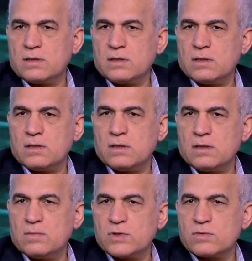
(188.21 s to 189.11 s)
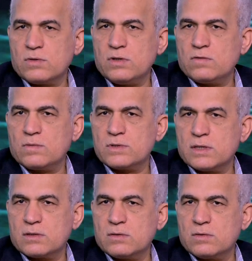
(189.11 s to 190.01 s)
آه، المسؤولين
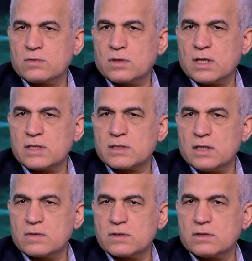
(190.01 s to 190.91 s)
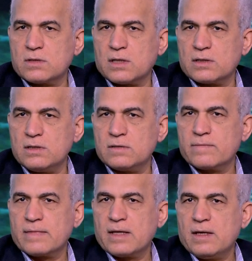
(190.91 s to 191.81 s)
وبالذات الدكتوره هاله السعيد وزيره التخطيط
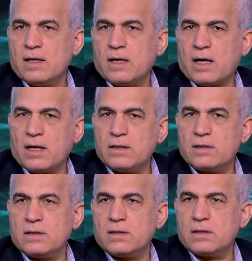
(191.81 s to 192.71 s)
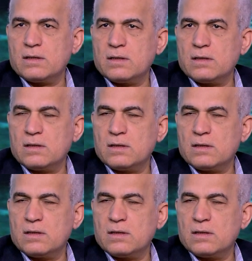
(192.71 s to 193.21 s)
عن آه،